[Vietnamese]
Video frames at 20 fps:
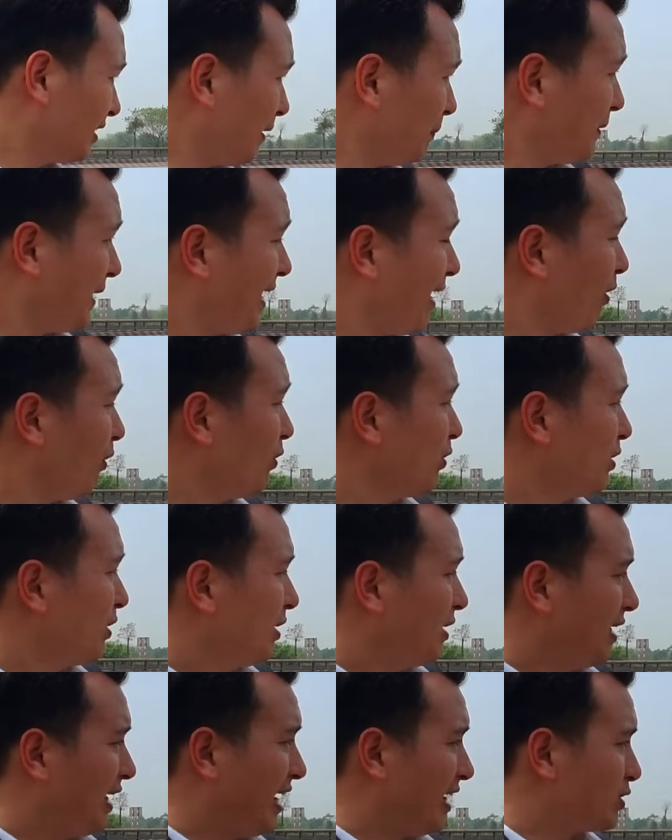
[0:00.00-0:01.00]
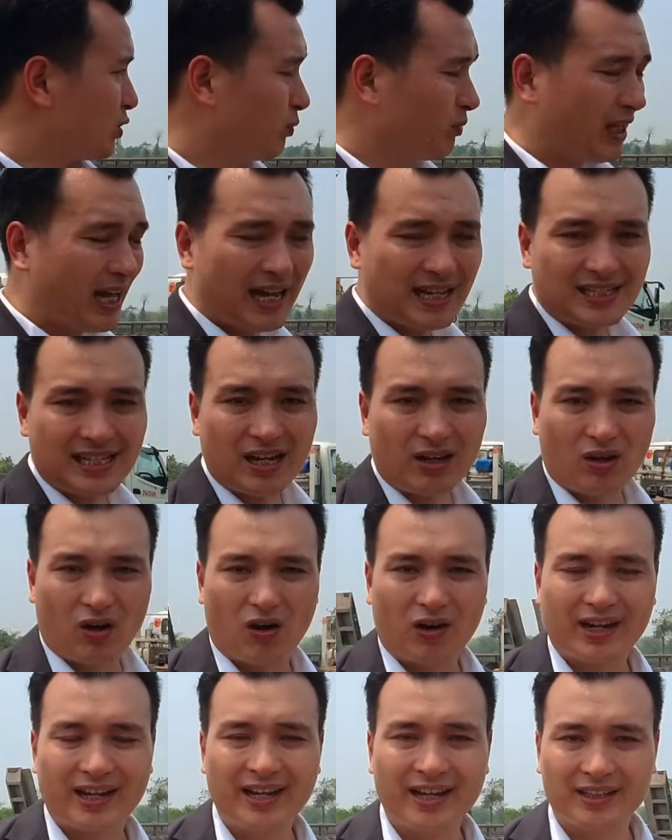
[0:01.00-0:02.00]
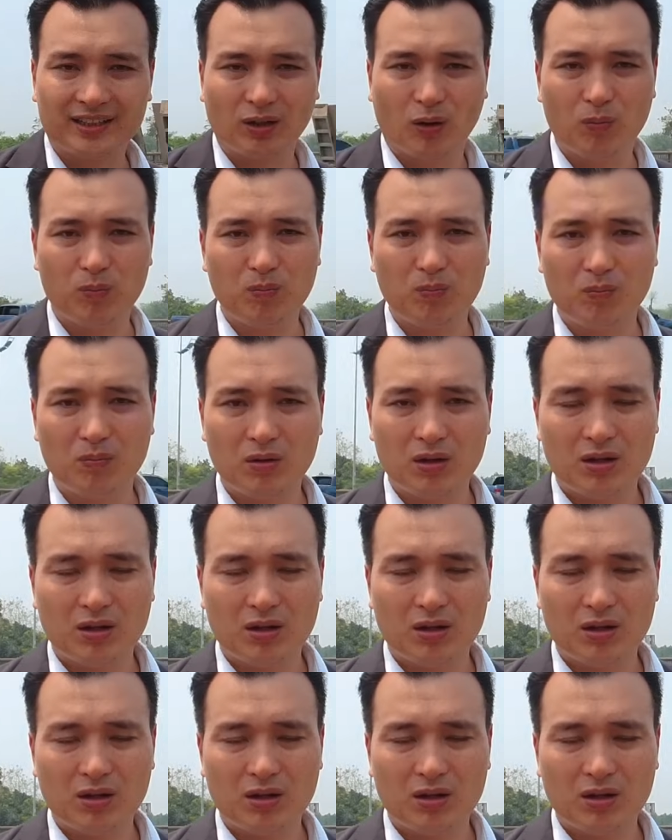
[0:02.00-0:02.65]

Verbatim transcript: tiếp theo là chúng ta sẽ có cái hệ thống